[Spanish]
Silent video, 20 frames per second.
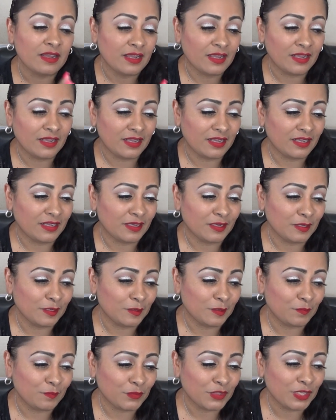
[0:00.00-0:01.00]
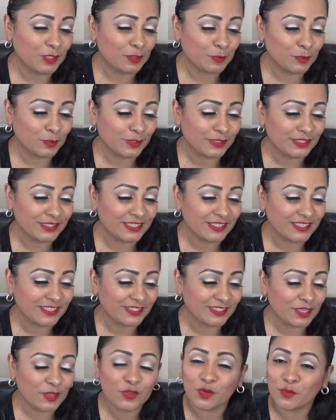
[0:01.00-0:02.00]
Eh,
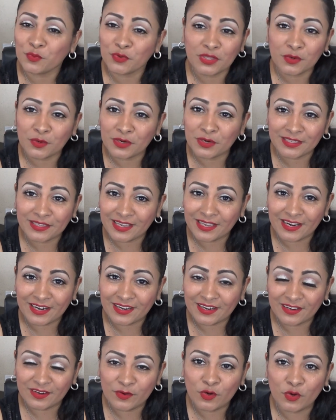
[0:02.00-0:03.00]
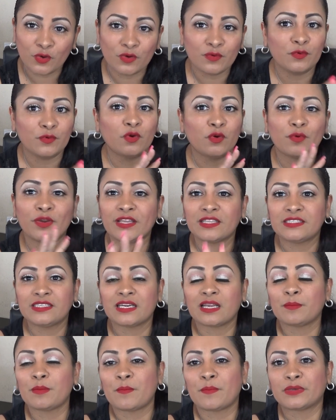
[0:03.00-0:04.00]
entonces, no pude conectar. No, no voy a
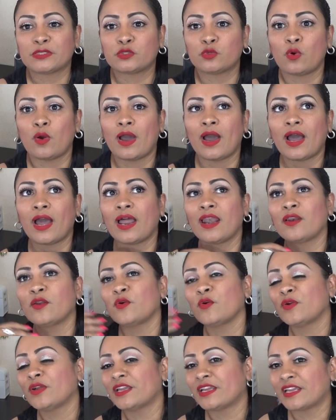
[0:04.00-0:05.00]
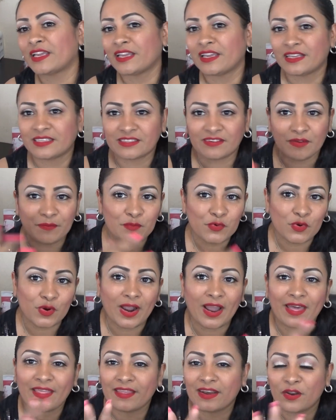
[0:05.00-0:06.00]
decir que me pasó algo y que estaba
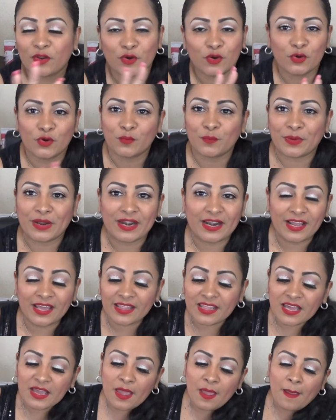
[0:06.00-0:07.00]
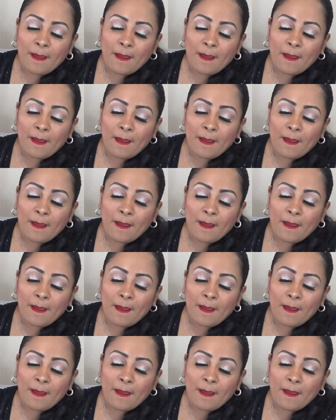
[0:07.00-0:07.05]
embrujada, no, no, no, para nada.